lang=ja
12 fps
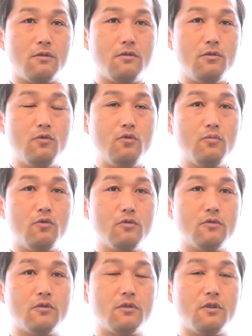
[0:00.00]
入
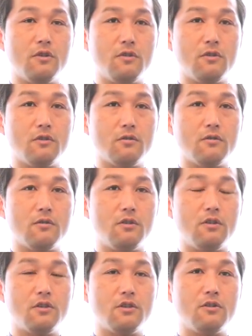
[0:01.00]
門して
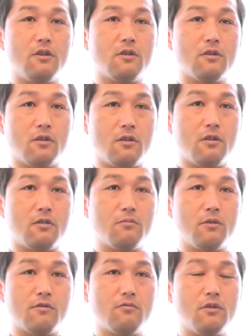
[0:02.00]
1年か、
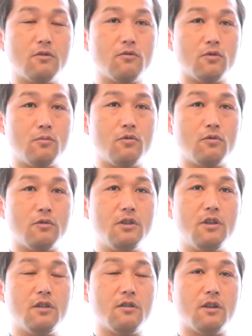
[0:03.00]
まあ、少なくとも2
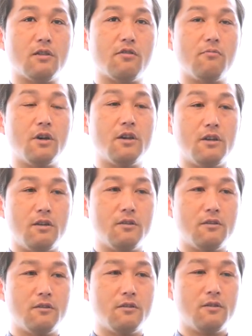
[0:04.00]
年経つ前
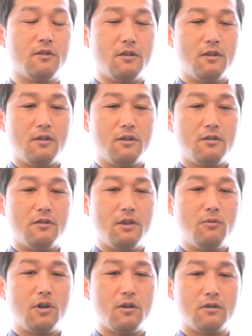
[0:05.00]

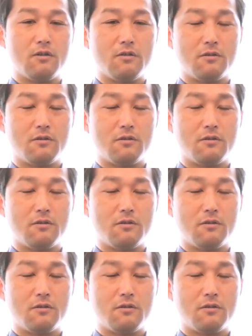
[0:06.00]
には